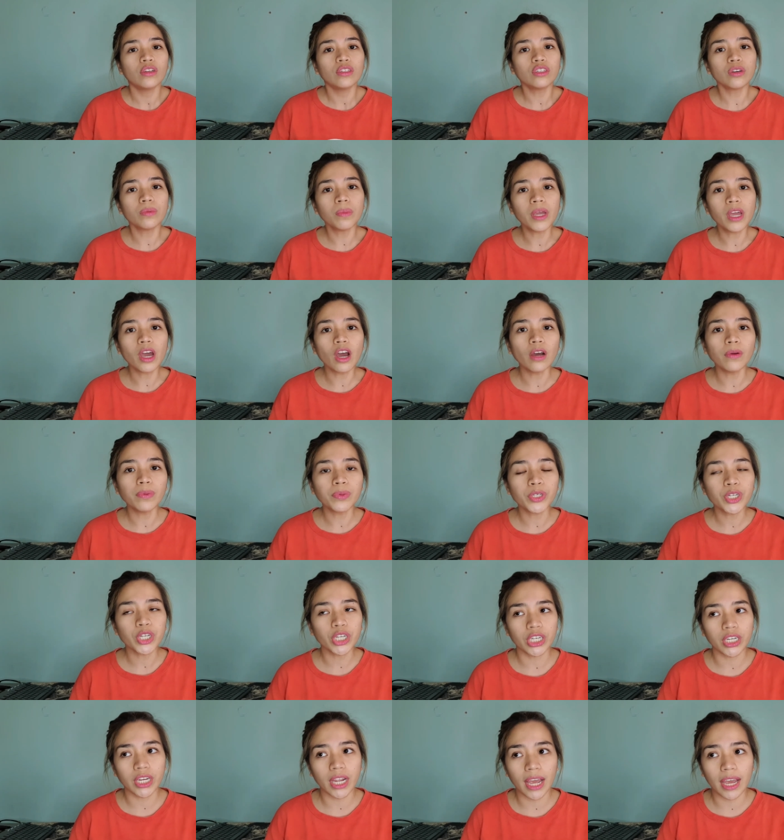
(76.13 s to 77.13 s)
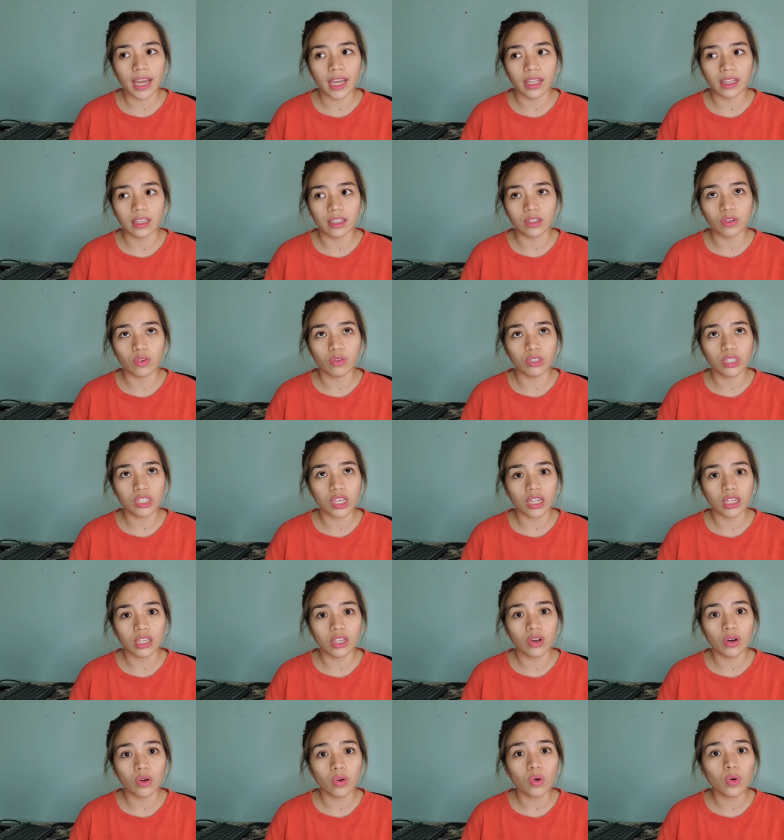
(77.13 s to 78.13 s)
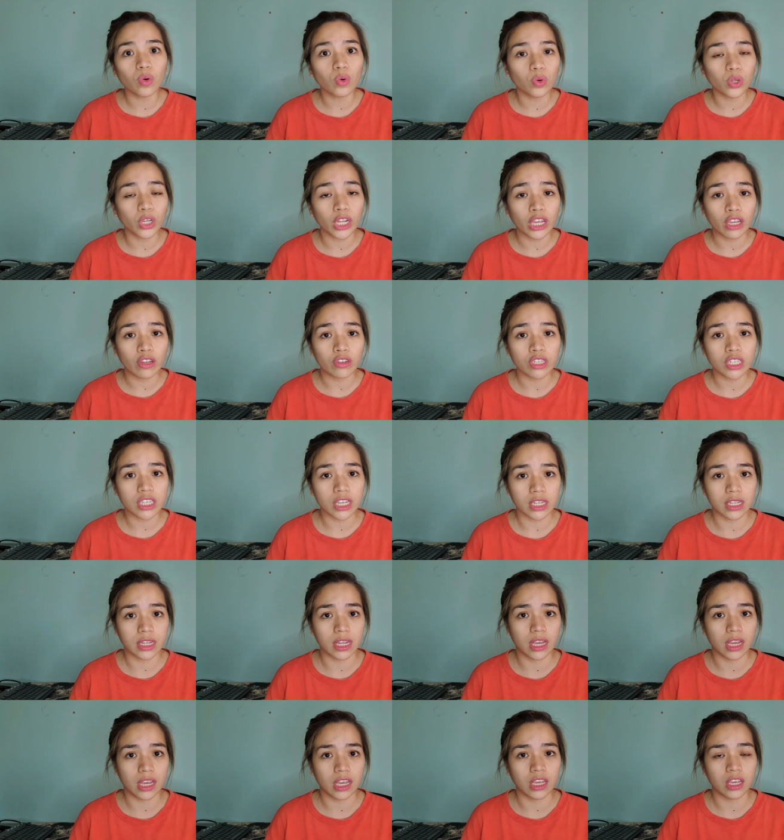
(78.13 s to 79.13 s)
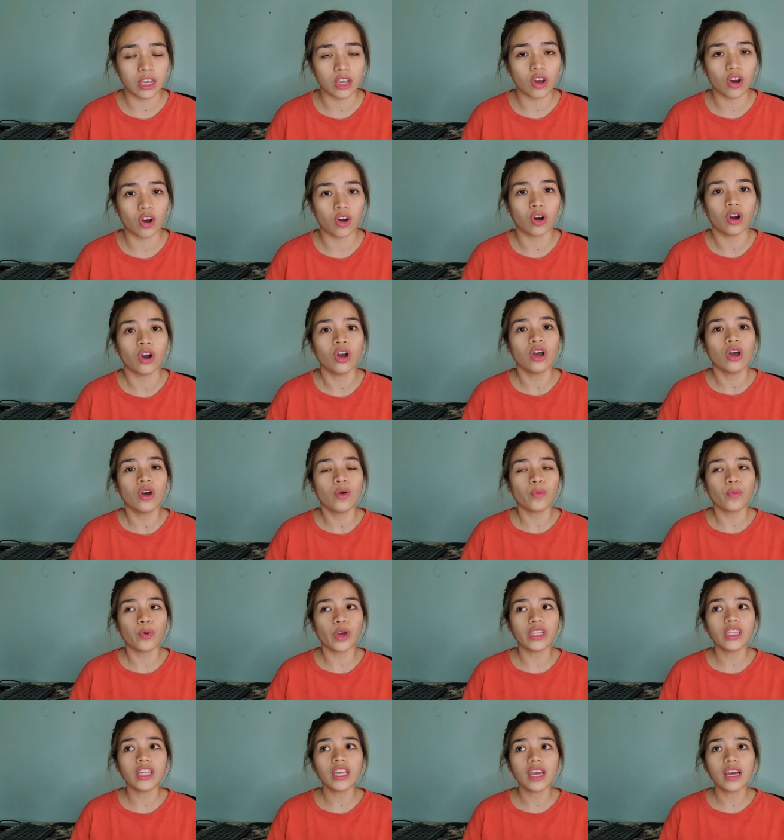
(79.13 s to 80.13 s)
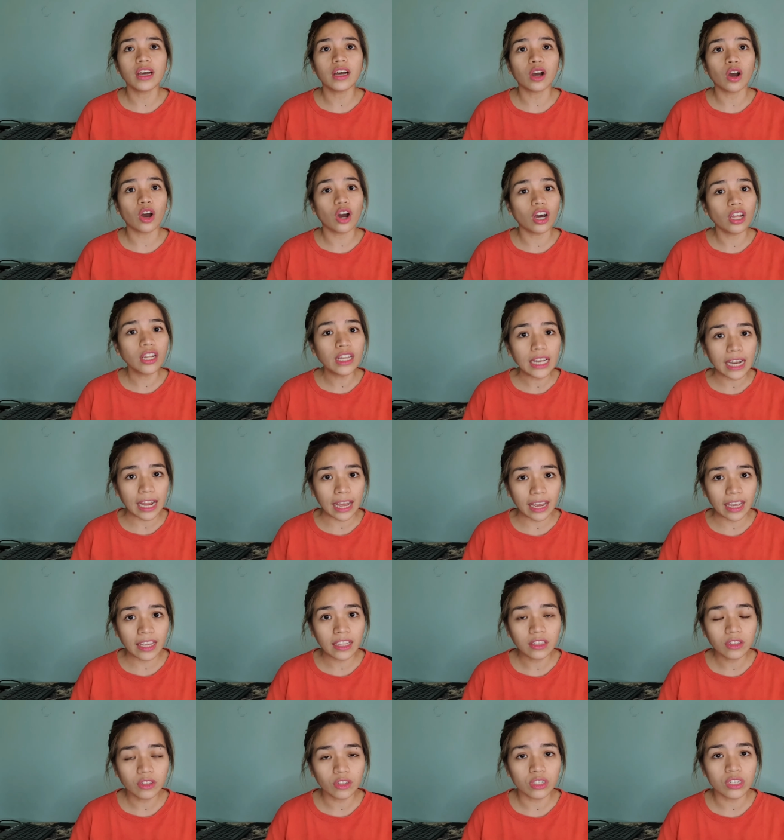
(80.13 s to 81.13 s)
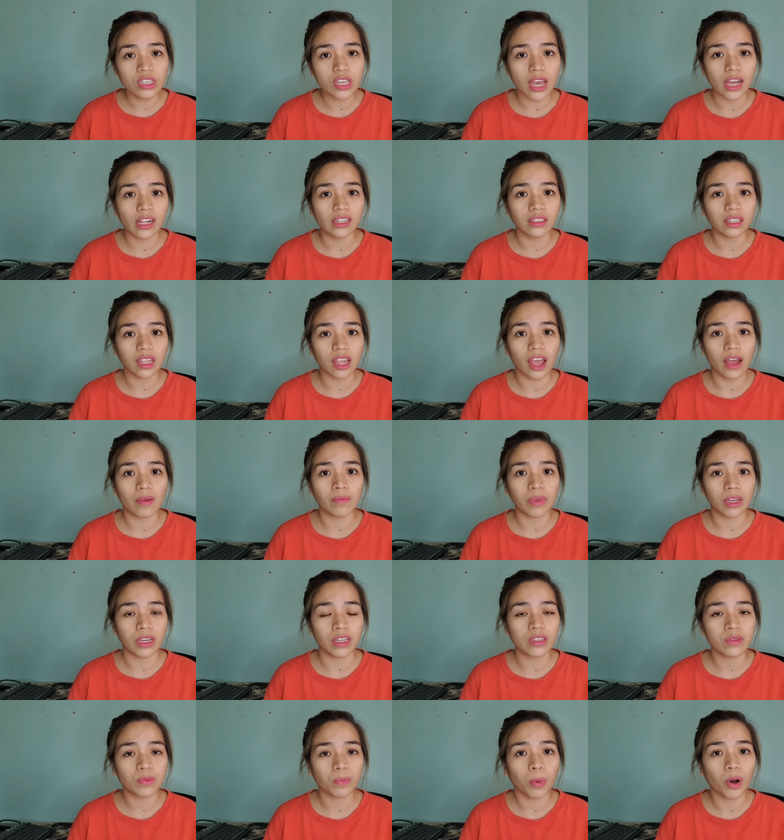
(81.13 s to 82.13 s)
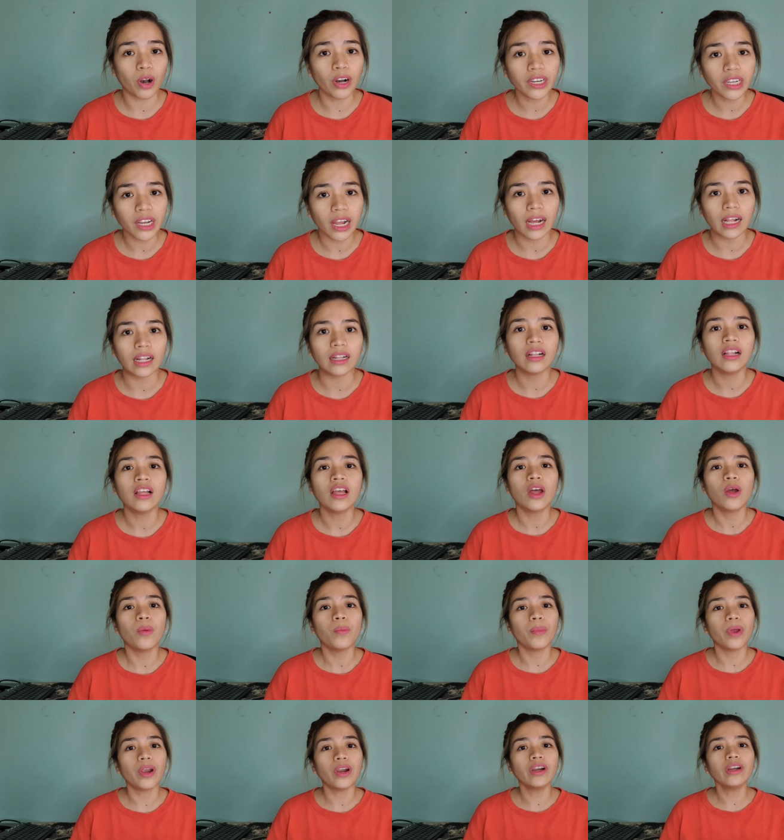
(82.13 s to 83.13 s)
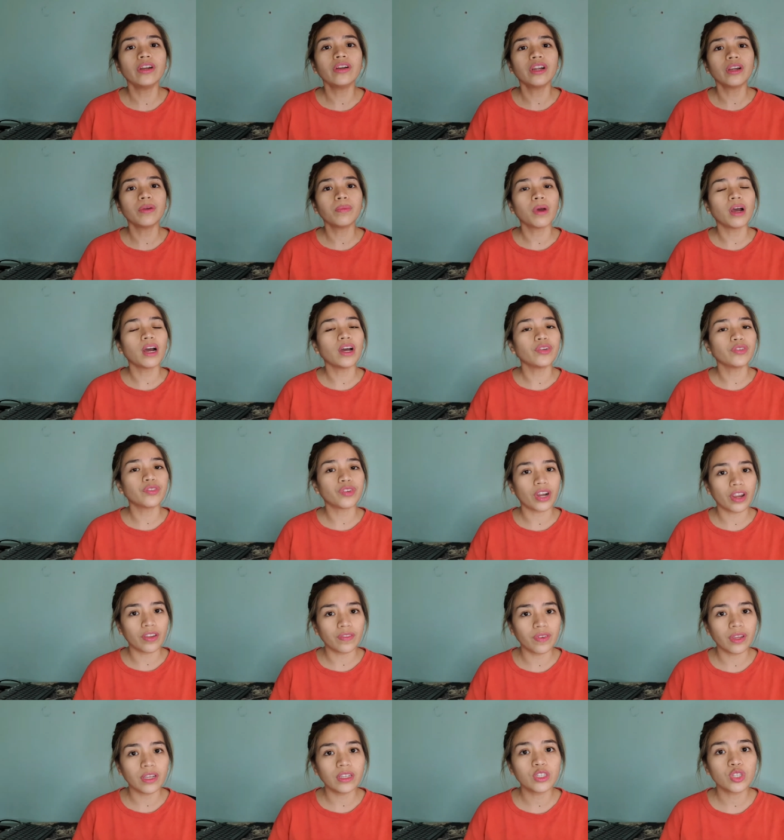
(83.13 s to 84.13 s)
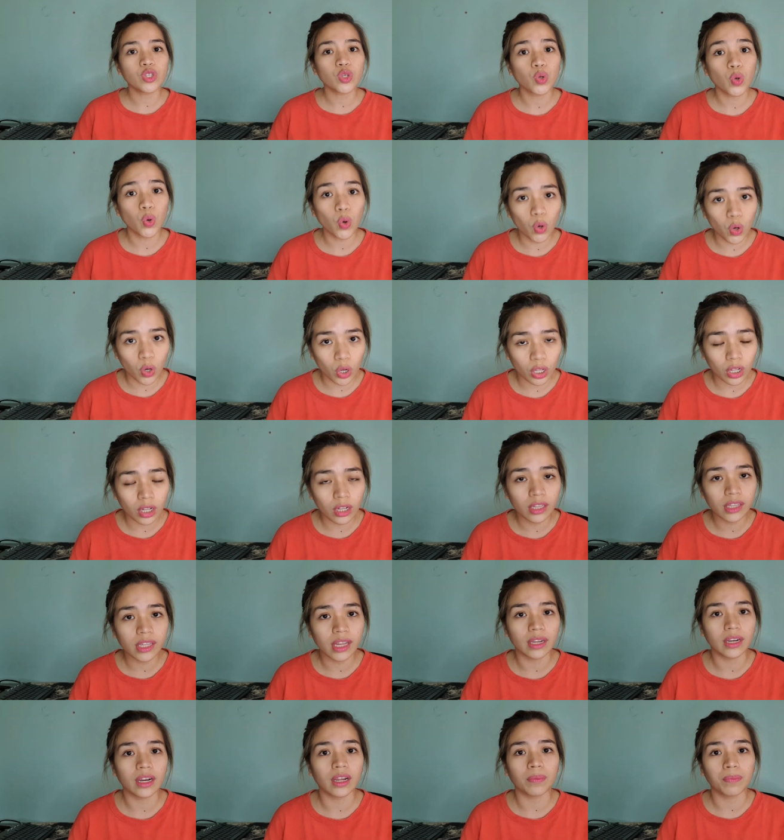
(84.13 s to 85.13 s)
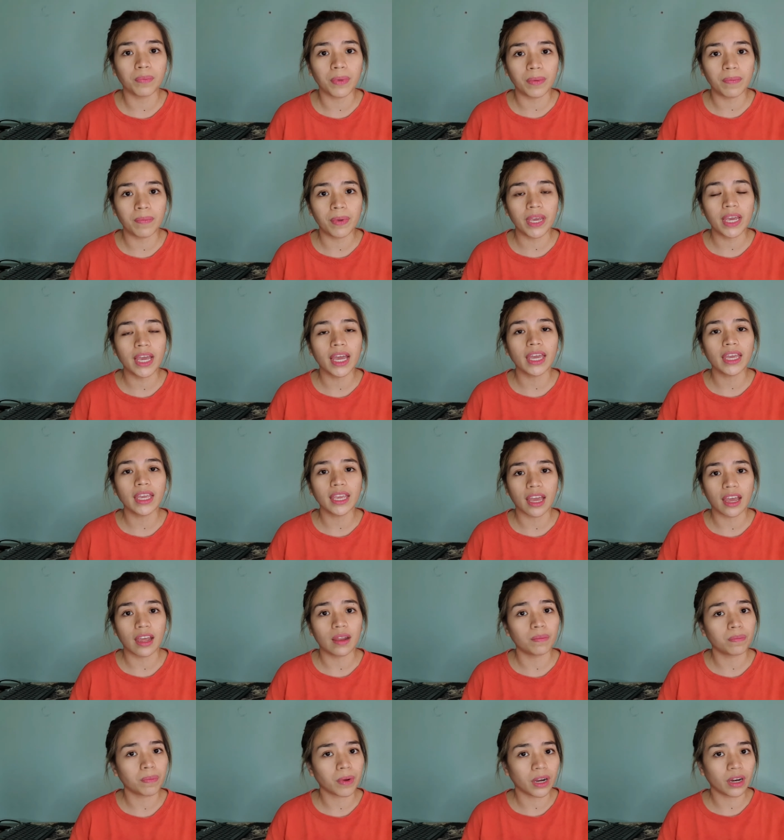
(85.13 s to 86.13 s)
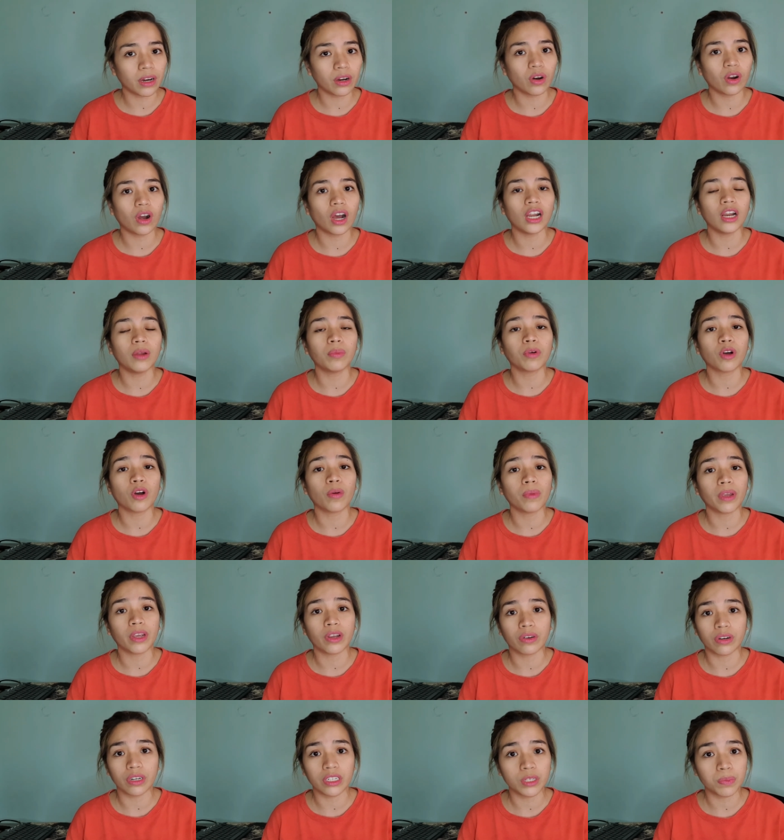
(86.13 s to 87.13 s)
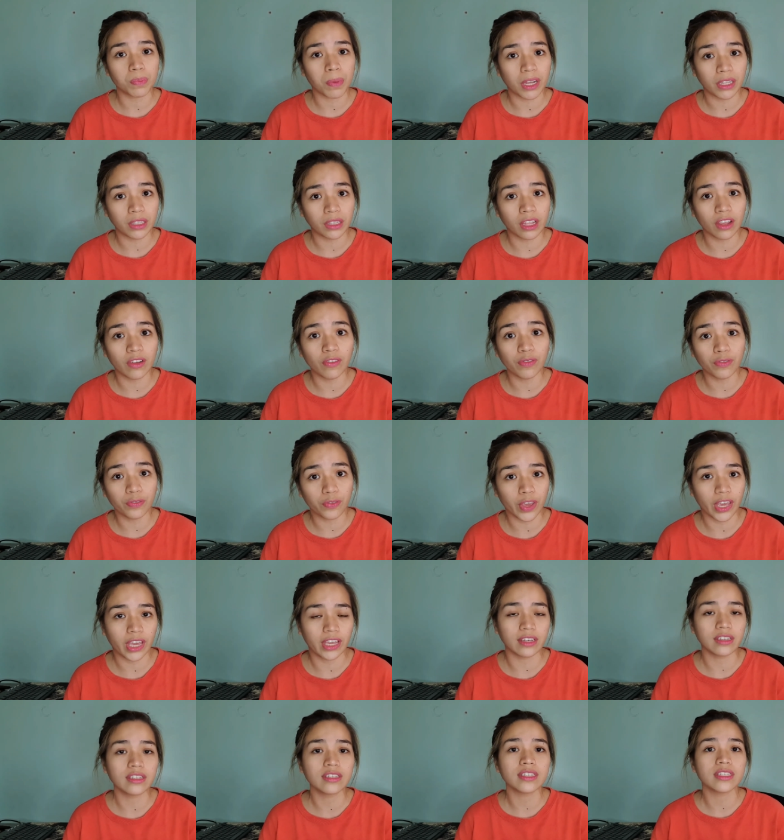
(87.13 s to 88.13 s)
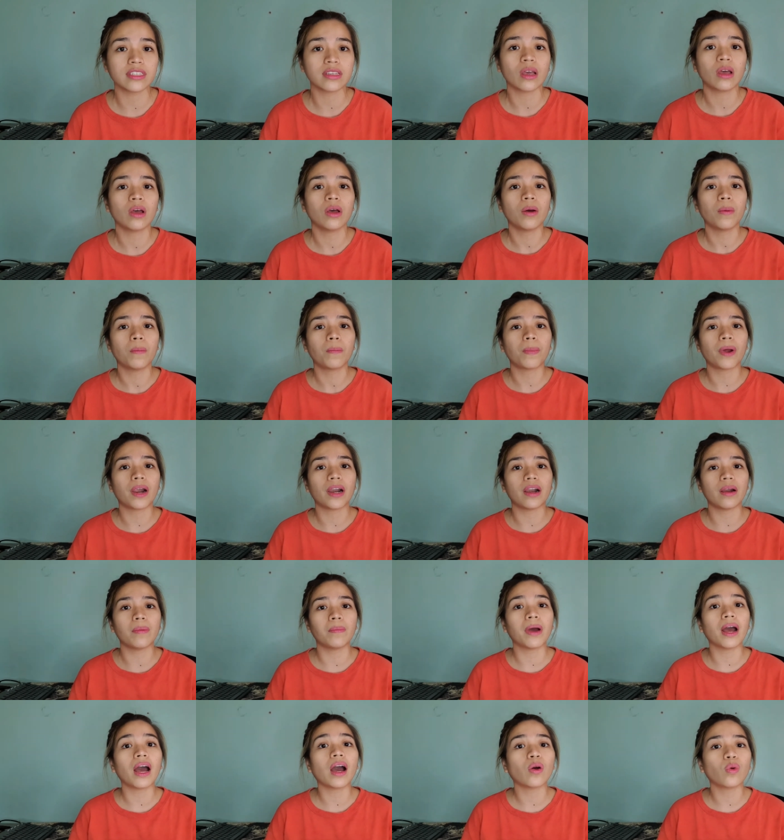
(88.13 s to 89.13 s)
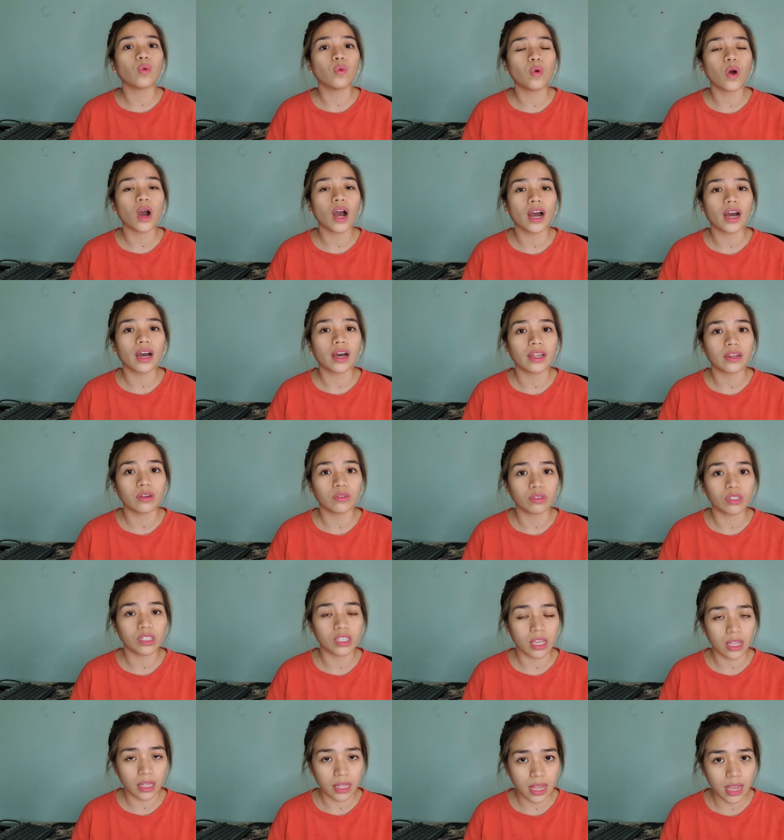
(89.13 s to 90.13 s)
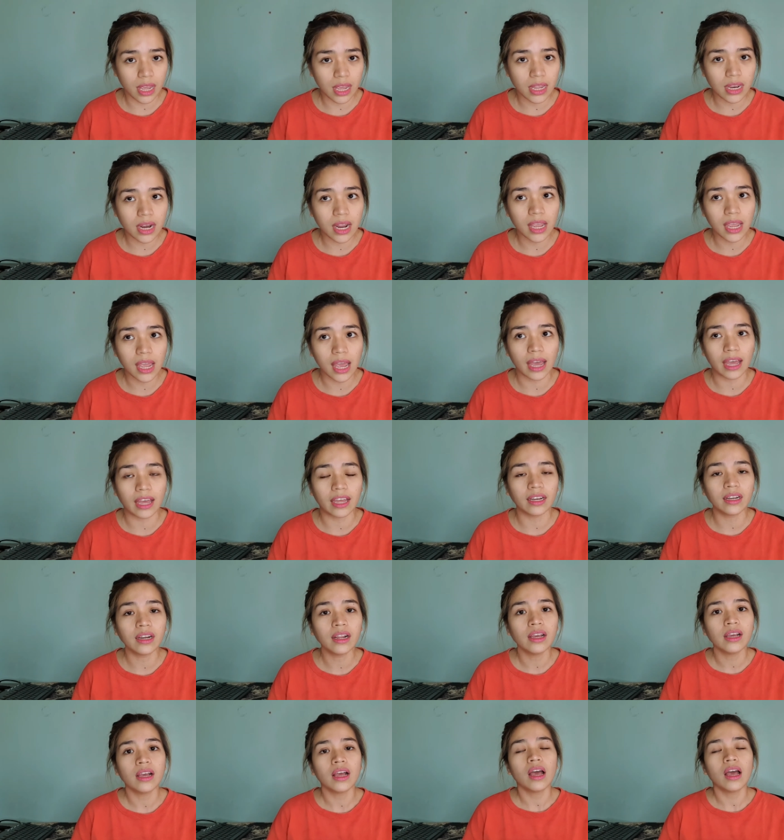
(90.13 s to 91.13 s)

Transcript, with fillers: So, may option yan kung saan nyo kukunin yung CDE nyo. Pwede yung online, doon sa LTMS portal. Meron rin mga driving school na nagbibigay niyan, pero alam ko may corresponding fees para makakuha ka ng CDE na yan.